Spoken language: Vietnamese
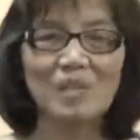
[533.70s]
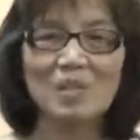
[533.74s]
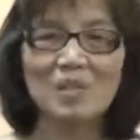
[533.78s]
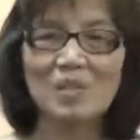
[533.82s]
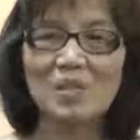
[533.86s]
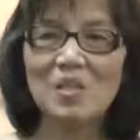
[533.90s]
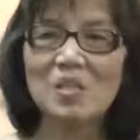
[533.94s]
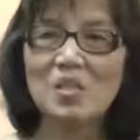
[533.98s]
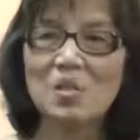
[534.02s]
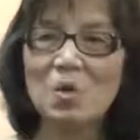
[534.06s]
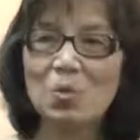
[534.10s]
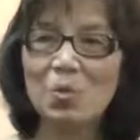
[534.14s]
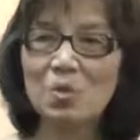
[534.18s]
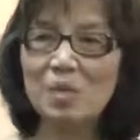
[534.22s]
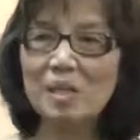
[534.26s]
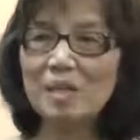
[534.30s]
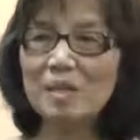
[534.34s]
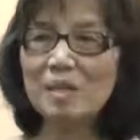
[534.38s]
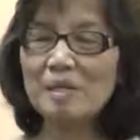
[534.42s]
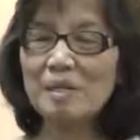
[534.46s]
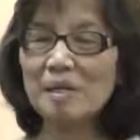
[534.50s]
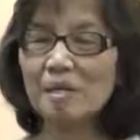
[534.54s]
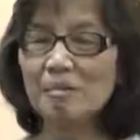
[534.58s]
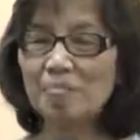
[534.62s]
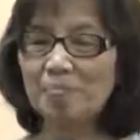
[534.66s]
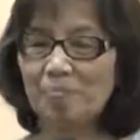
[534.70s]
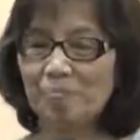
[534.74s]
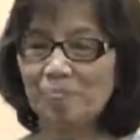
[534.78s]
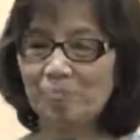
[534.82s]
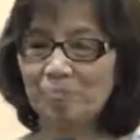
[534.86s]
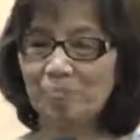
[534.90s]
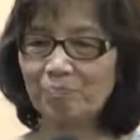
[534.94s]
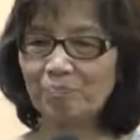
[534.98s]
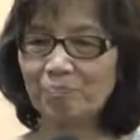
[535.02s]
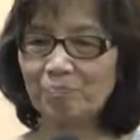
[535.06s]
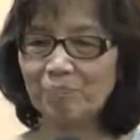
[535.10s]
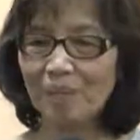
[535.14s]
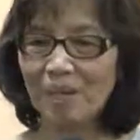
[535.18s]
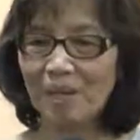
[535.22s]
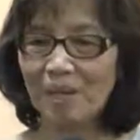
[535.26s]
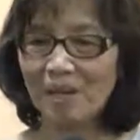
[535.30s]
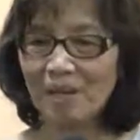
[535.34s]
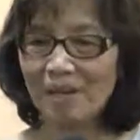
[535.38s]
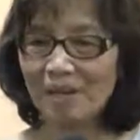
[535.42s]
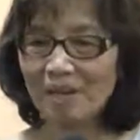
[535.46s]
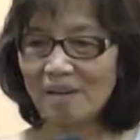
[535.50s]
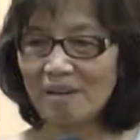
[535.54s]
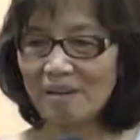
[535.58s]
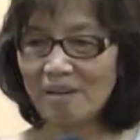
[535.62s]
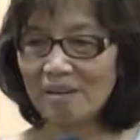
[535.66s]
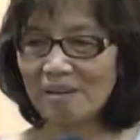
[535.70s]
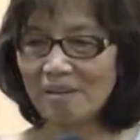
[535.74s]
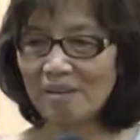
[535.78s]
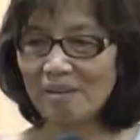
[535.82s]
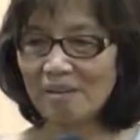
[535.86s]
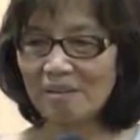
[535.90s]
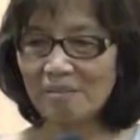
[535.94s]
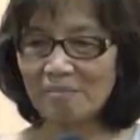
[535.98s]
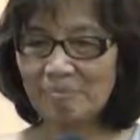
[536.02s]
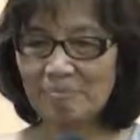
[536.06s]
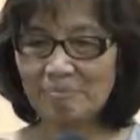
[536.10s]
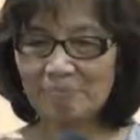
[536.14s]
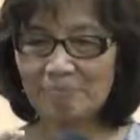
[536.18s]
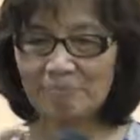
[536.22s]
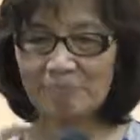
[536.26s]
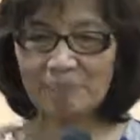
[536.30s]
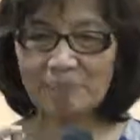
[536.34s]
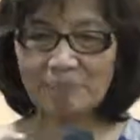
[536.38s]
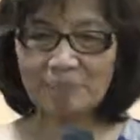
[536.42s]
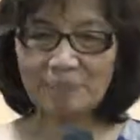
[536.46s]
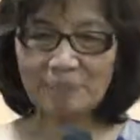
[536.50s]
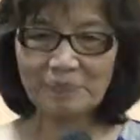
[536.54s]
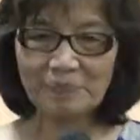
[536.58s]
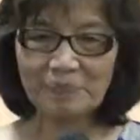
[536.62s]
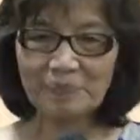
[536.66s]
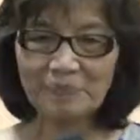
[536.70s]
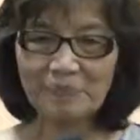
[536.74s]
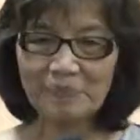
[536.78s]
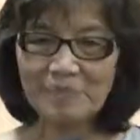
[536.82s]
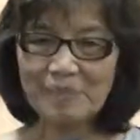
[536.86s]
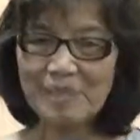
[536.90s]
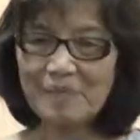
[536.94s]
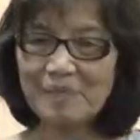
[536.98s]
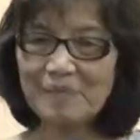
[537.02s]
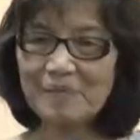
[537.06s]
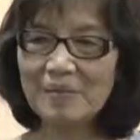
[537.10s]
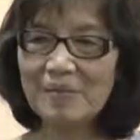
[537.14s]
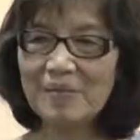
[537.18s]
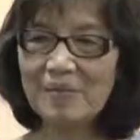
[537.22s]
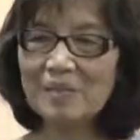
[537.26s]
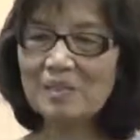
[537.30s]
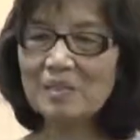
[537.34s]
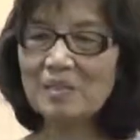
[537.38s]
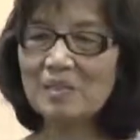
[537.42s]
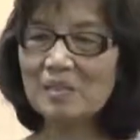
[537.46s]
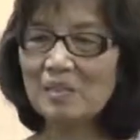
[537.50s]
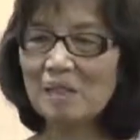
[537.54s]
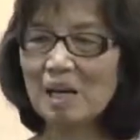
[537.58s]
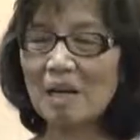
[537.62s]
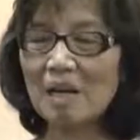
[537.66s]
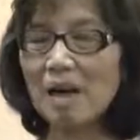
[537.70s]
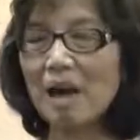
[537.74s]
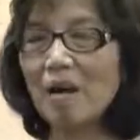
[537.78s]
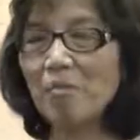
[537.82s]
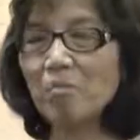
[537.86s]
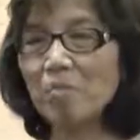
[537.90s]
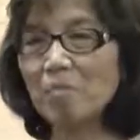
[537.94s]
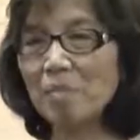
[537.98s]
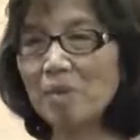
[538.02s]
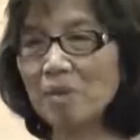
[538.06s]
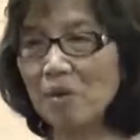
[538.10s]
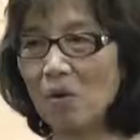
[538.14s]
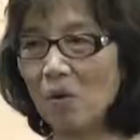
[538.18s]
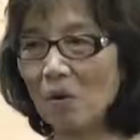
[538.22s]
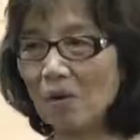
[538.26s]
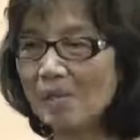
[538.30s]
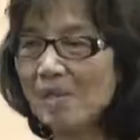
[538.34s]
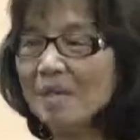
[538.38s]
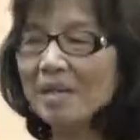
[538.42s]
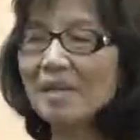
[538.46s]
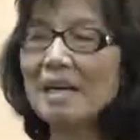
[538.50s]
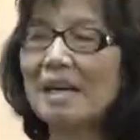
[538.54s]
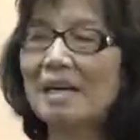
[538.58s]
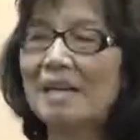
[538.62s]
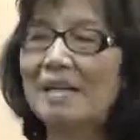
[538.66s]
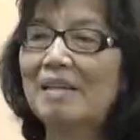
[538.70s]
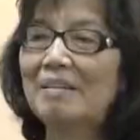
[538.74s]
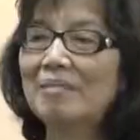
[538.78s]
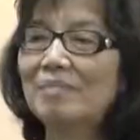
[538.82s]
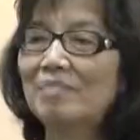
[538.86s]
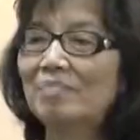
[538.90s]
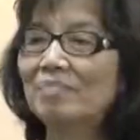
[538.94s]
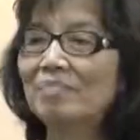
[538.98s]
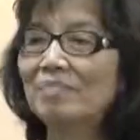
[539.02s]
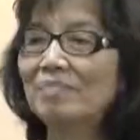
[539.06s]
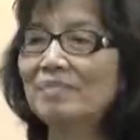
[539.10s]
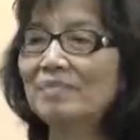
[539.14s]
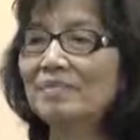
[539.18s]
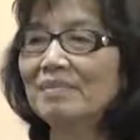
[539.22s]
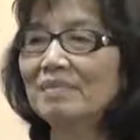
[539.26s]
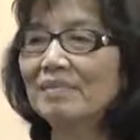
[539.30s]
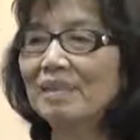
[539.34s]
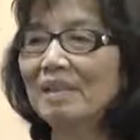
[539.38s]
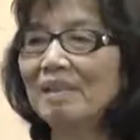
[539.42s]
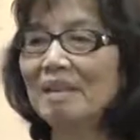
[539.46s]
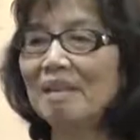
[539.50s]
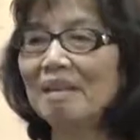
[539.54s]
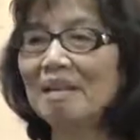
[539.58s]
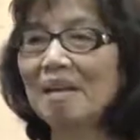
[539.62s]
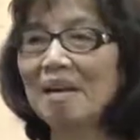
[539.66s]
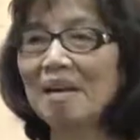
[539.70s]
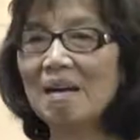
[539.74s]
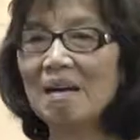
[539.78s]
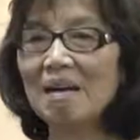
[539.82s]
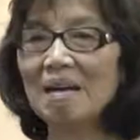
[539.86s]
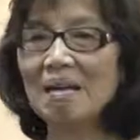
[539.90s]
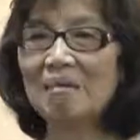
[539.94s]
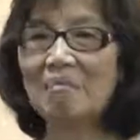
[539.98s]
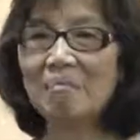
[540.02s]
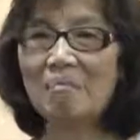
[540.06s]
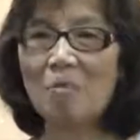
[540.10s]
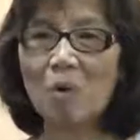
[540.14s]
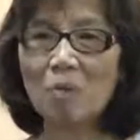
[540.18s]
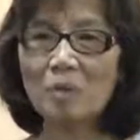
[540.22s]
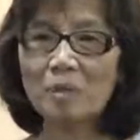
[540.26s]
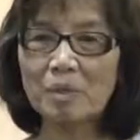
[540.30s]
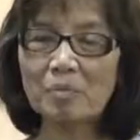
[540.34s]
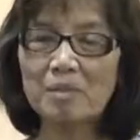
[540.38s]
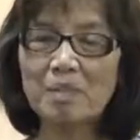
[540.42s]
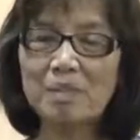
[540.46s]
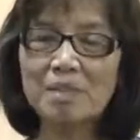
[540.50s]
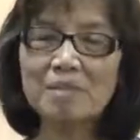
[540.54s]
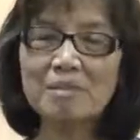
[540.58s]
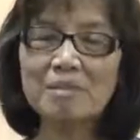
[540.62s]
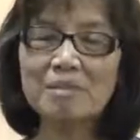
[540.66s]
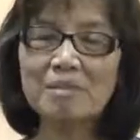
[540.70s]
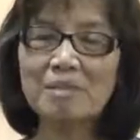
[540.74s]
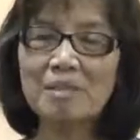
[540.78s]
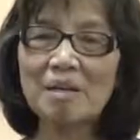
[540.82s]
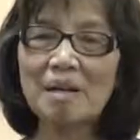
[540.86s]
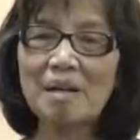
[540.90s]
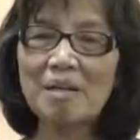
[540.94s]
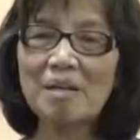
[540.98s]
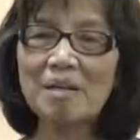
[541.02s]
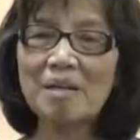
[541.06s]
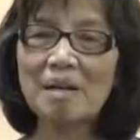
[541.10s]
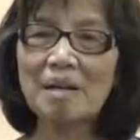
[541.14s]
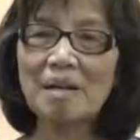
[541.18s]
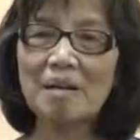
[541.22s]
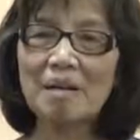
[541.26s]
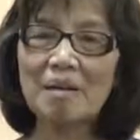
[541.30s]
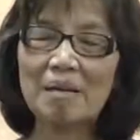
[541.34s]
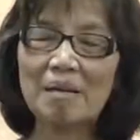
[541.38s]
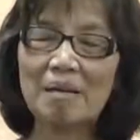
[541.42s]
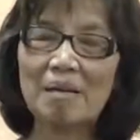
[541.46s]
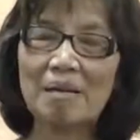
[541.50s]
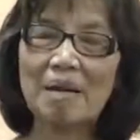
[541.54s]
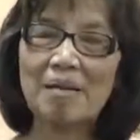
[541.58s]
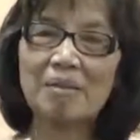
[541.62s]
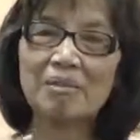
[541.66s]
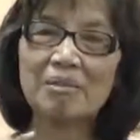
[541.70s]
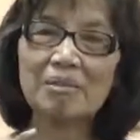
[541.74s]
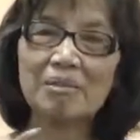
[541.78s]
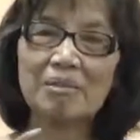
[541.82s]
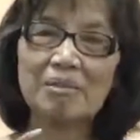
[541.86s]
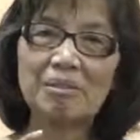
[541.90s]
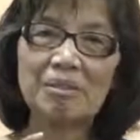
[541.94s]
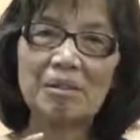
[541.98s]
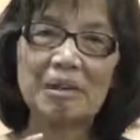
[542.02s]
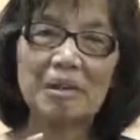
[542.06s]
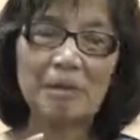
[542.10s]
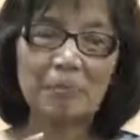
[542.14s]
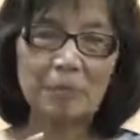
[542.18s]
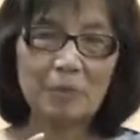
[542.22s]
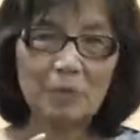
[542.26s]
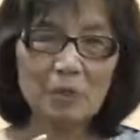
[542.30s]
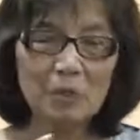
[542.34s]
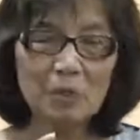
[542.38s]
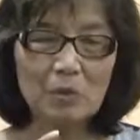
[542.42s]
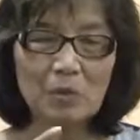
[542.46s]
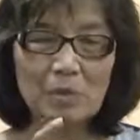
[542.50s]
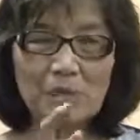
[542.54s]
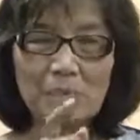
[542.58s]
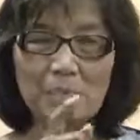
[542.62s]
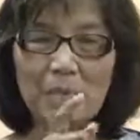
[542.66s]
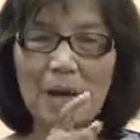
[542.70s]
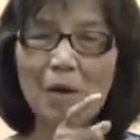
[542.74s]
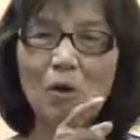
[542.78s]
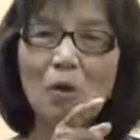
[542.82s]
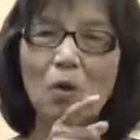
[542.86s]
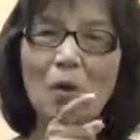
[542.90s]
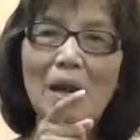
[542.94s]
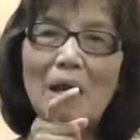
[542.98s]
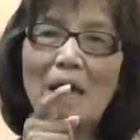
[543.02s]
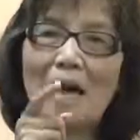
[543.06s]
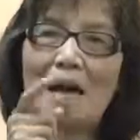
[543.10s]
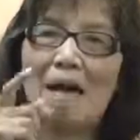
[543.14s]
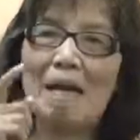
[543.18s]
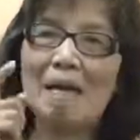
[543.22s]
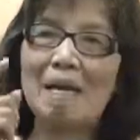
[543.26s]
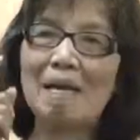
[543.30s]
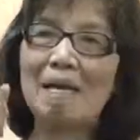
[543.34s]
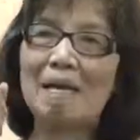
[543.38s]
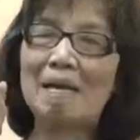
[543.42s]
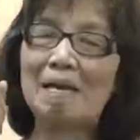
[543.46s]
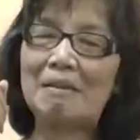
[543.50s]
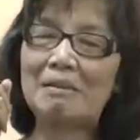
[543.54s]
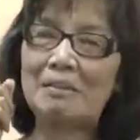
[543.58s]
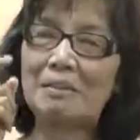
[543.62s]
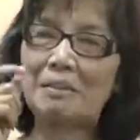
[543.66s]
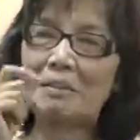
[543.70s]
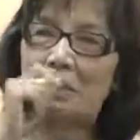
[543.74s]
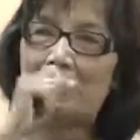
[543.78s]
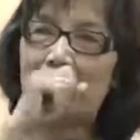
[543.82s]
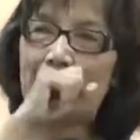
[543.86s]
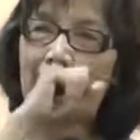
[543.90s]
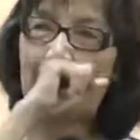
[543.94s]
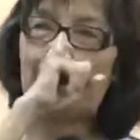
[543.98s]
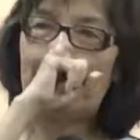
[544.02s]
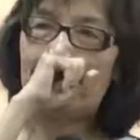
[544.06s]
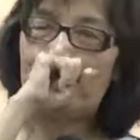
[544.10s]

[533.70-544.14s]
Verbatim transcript: thí dụ như à, như những cái trường thần học mà giỏi nhất ở đây đó là một trong những trường đó là là trường ờ, thí dụ như Biola hay là trường